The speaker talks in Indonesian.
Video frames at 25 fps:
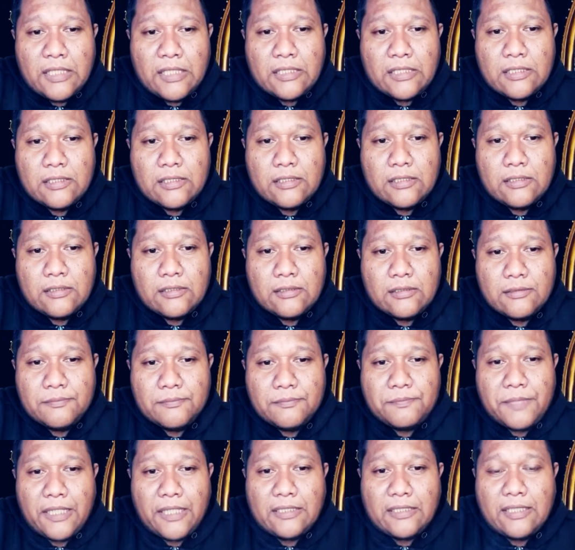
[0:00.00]
Mas
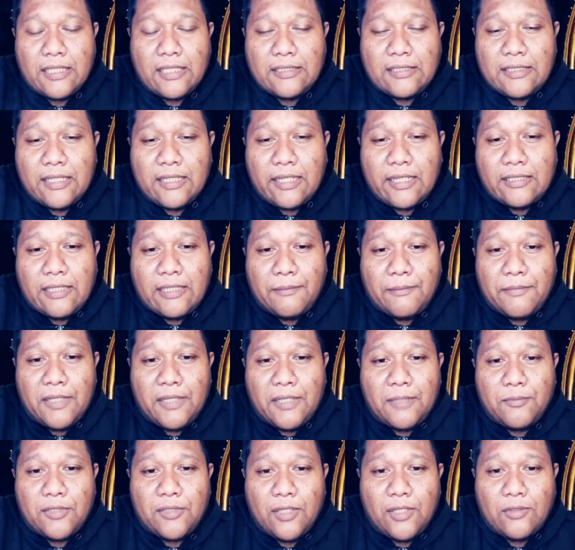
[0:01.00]
pengen cita-cita kayak
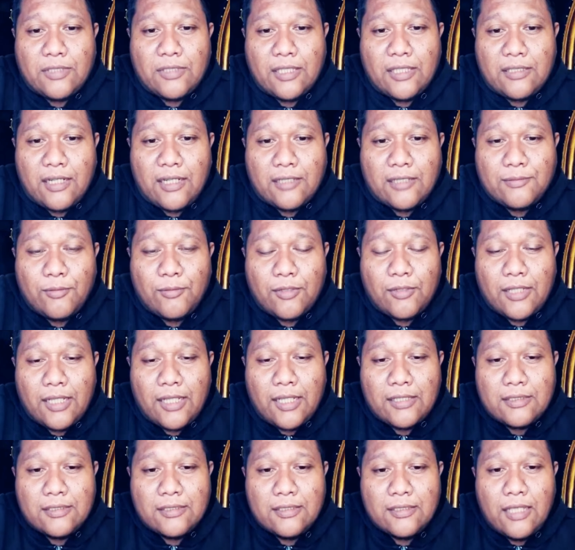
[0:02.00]
sampean punya usaha
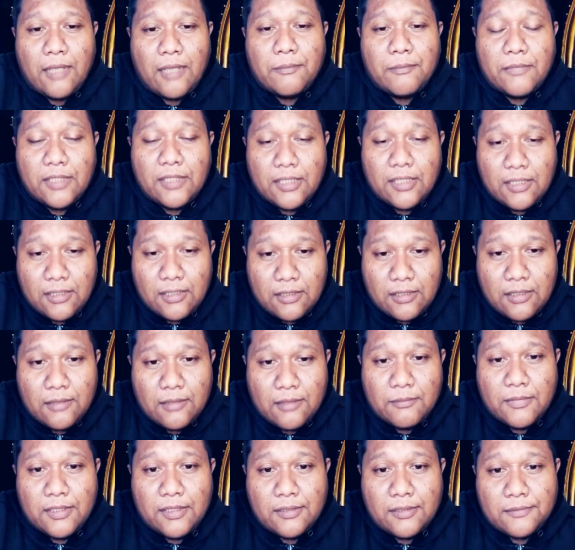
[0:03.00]
transportasi.
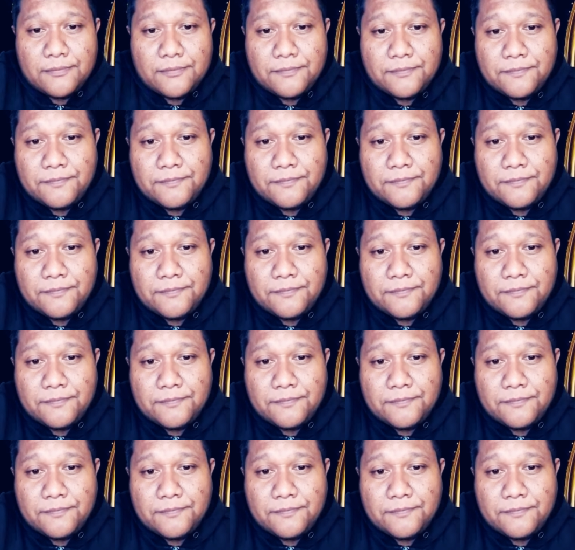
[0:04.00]
Amin.